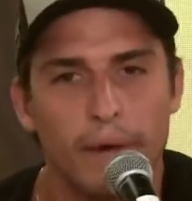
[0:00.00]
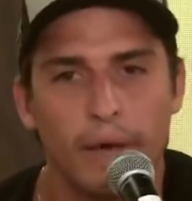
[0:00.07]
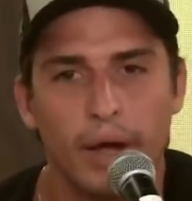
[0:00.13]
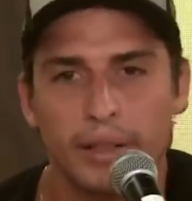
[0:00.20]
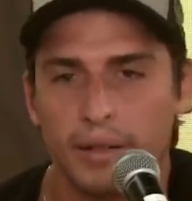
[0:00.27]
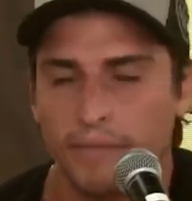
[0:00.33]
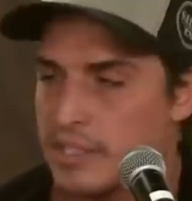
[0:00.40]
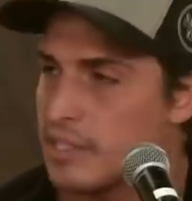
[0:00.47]

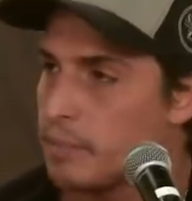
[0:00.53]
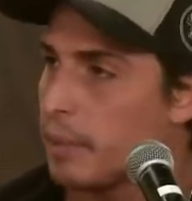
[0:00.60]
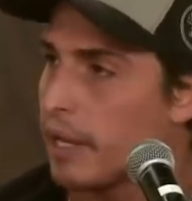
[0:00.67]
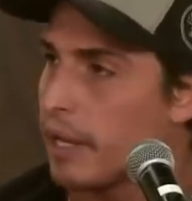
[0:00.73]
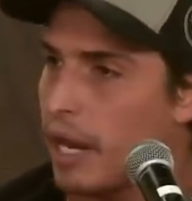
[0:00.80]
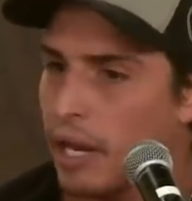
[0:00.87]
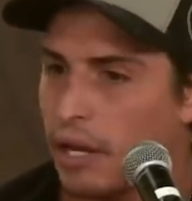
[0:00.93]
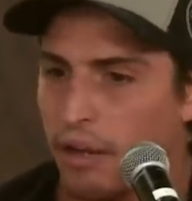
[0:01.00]
ela tava
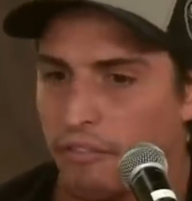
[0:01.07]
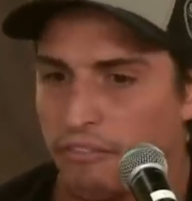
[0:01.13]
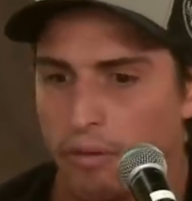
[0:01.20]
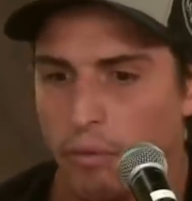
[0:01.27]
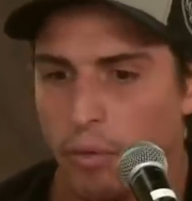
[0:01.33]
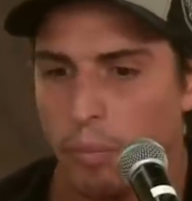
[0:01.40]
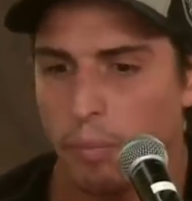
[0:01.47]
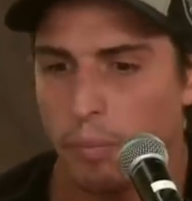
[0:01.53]
desempregada, ela
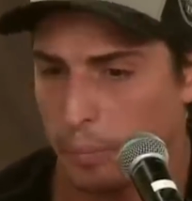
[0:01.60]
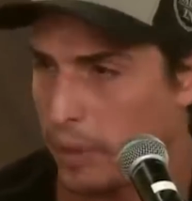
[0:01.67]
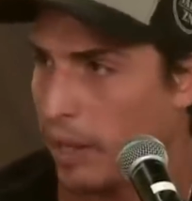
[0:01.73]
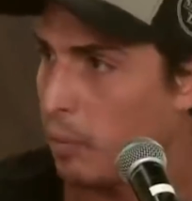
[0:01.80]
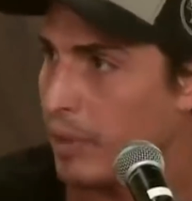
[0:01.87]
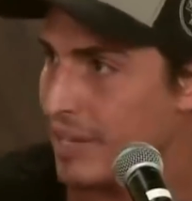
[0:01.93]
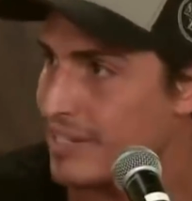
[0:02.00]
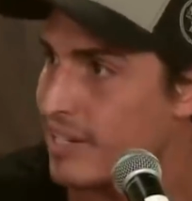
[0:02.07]
falou que
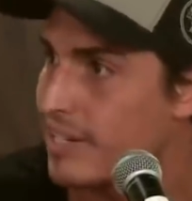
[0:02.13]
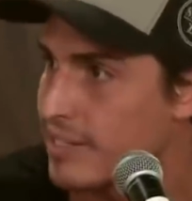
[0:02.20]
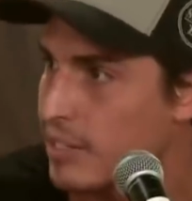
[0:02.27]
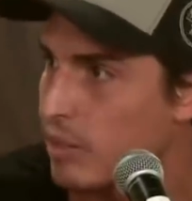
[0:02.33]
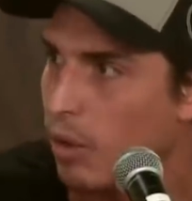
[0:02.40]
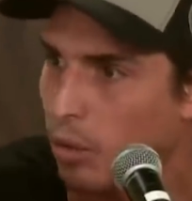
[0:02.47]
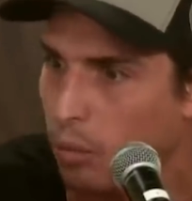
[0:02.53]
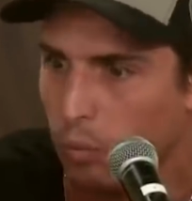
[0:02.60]
é uma
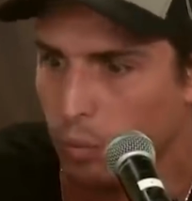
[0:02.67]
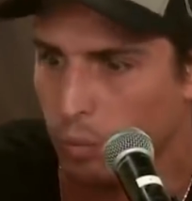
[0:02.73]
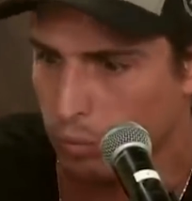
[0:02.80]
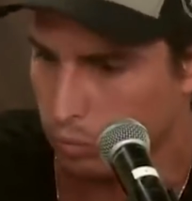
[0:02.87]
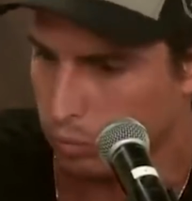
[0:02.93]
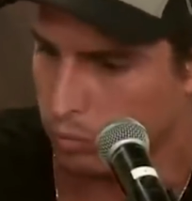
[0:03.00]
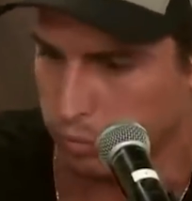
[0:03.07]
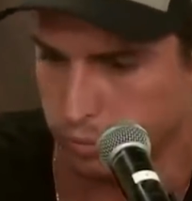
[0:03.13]
inscrição, é um.